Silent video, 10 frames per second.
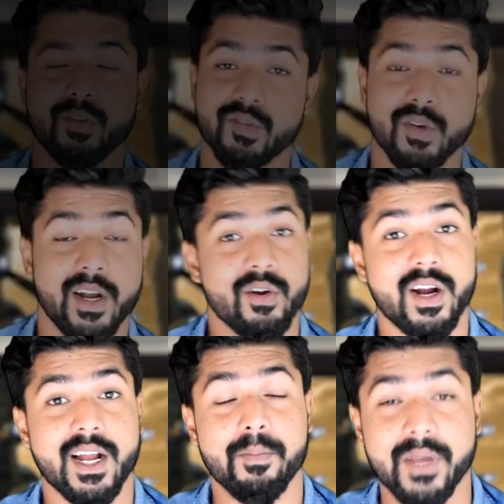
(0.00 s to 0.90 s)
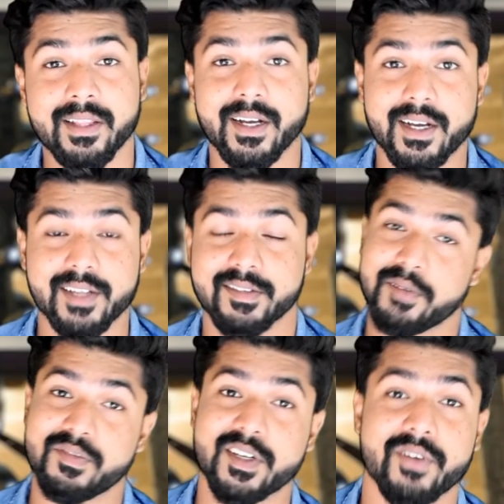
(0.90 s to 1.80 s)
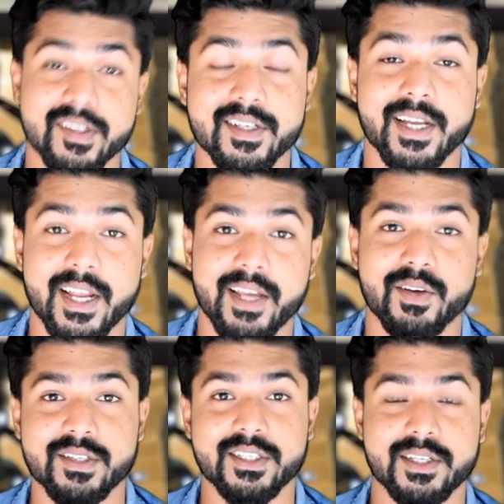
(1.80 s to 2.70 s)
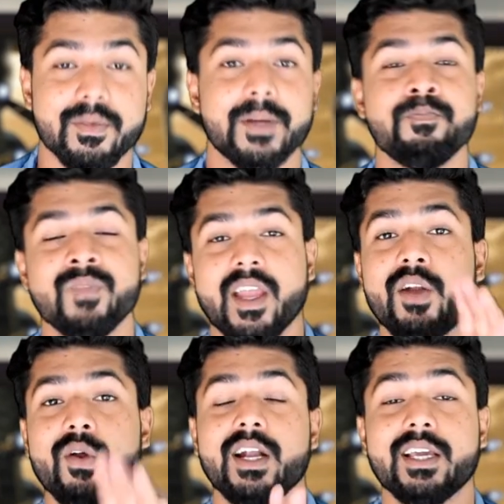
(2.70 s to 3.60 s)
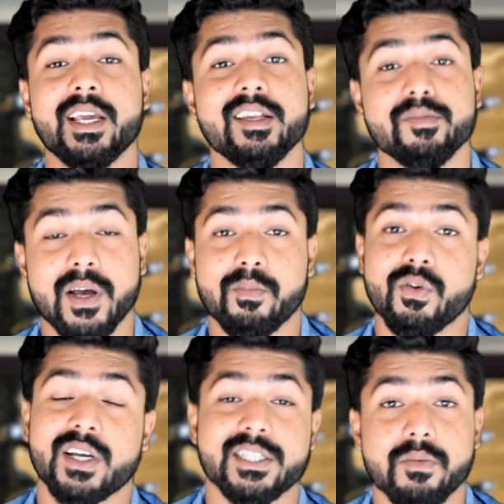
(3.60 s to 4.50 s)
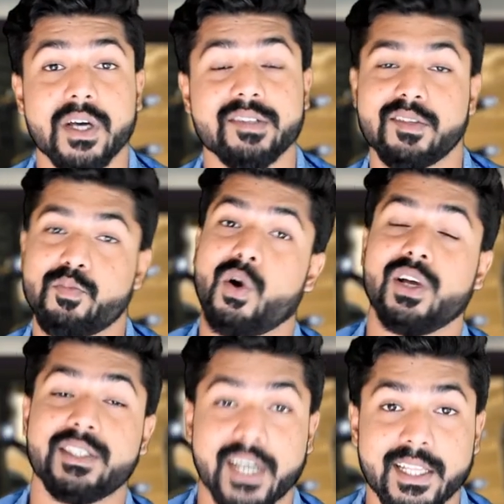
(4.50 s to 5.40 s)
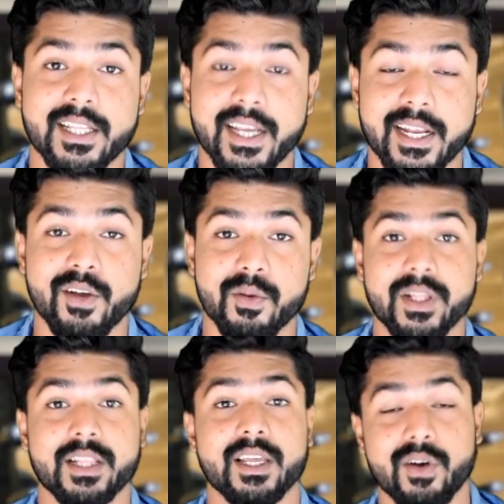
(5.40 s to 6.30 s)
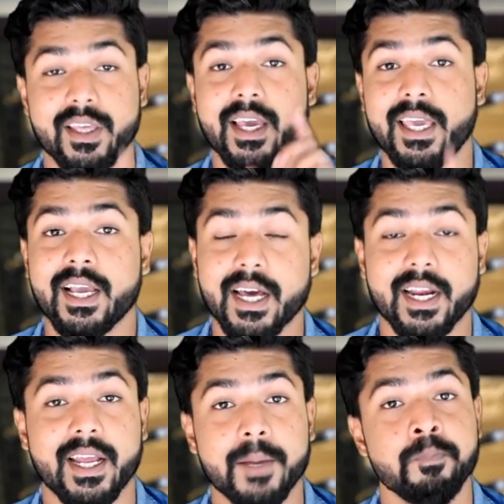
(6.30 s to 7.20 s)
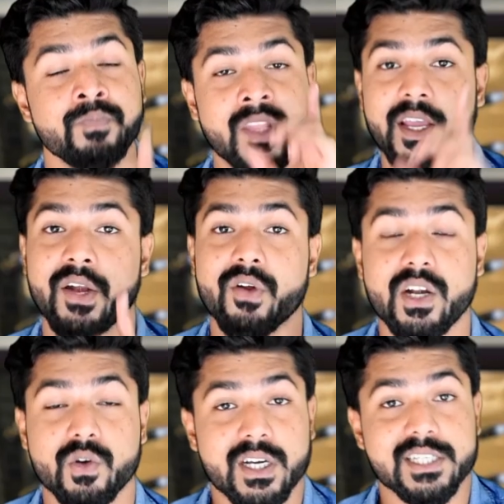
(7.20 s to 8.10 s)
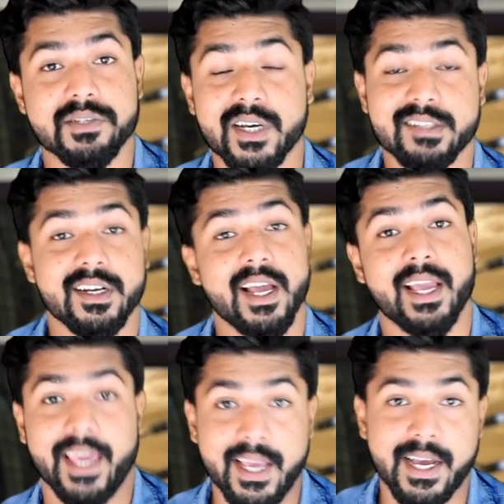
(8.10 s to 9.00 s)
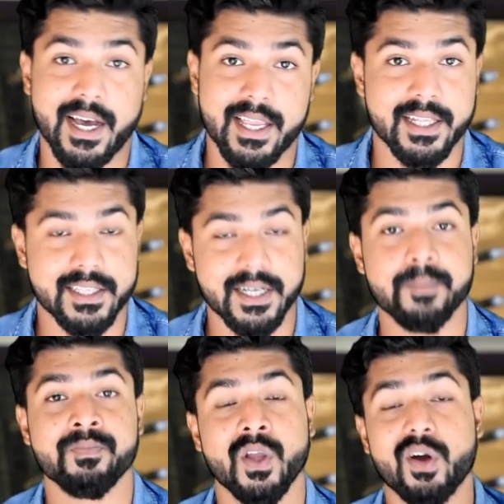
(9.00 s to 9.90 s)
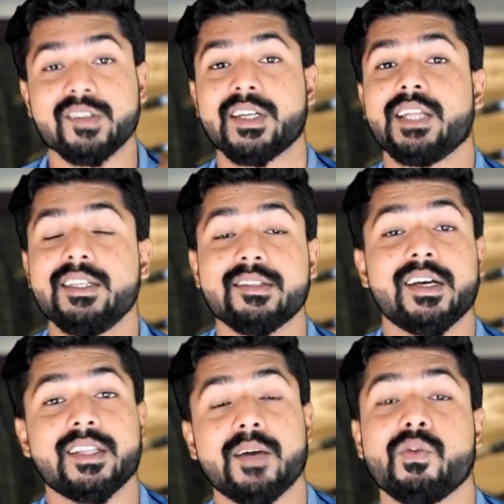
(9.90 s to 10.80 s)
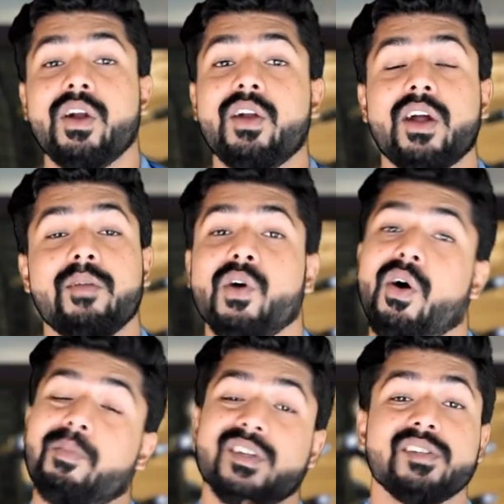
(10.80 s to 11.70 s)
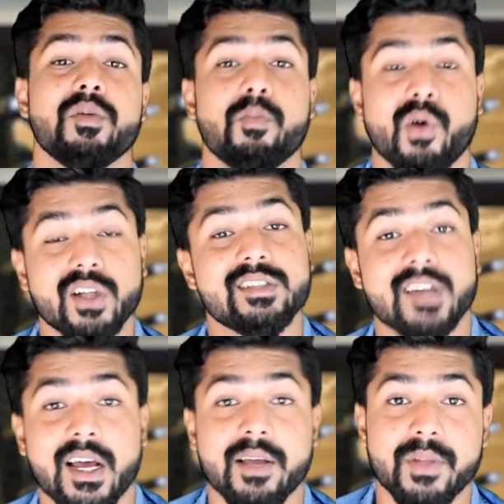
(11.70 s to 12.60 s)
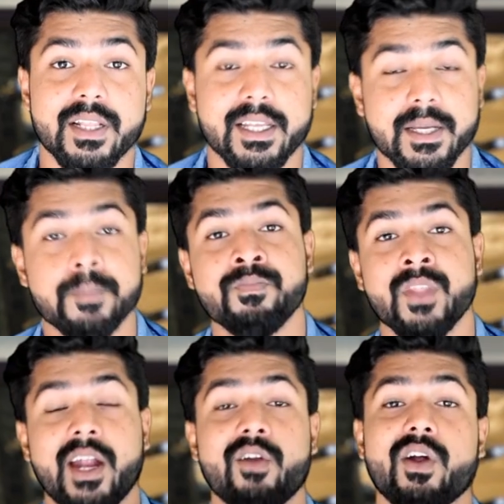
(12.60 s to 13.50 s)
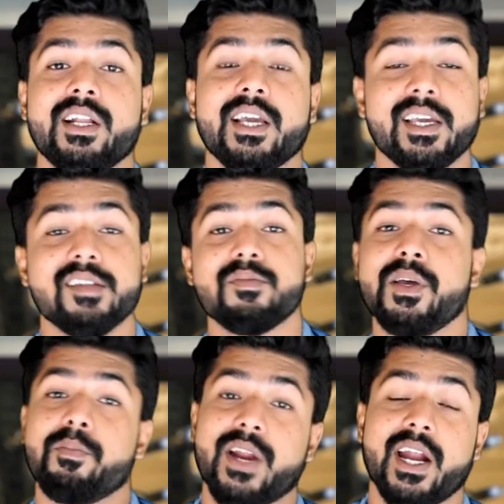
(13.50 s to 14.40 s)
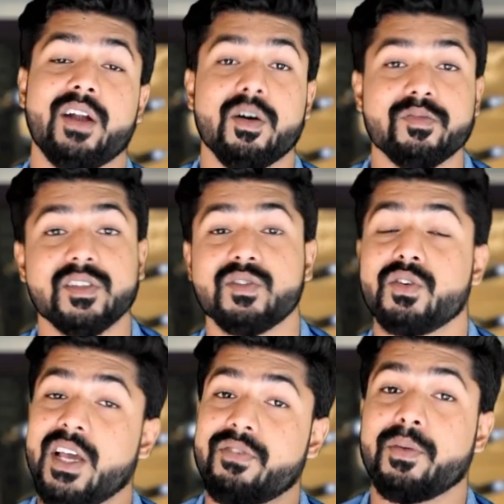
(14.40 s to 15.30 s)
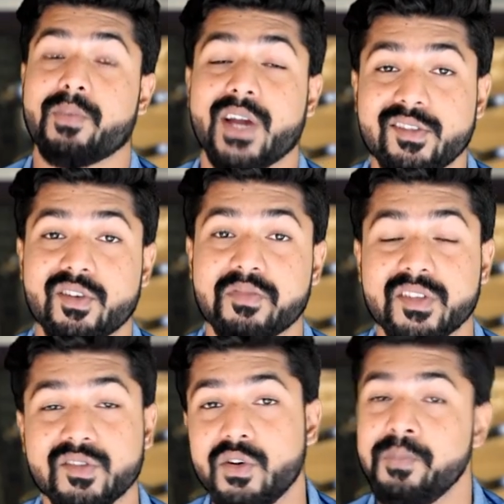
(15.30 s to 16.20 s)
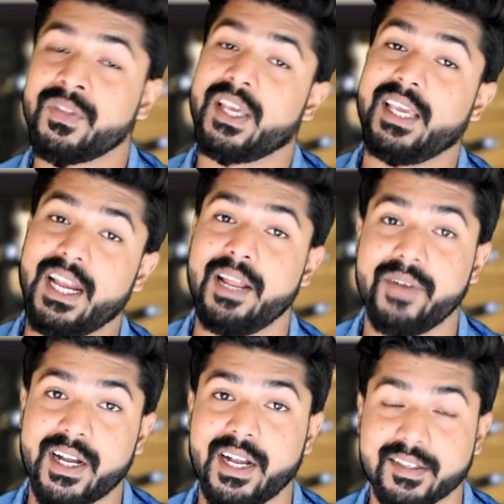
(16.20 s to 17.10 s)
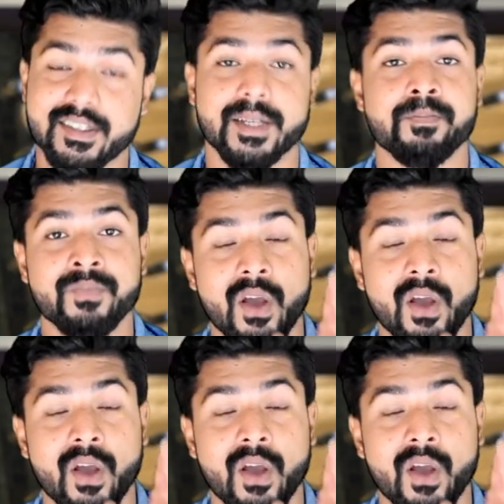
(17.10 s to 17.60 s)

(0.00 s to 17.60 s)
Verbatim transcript: दोस्तों एंड्रॉइड अभी तक का सबसे वर्सेटाइल इको सिस्टम है एंड्रॉइड के केस में आपको कस्टमाइजेशन बहुत ज्यादा देखने को मिलते हैं और यही कारण है कि एंड्रॉयड को कस्टमाइजेशन का किंग कहा जाता है और साथ ही साथ आपको एंड्रॉयड में ऑप्शंस भी बहुत सारे मिलते हैं एंड्रॉयड के केस में ब्रांड ऑप्शन हो या फिर प्राइस ऑप्शन हो ये लिमिटलेस हैं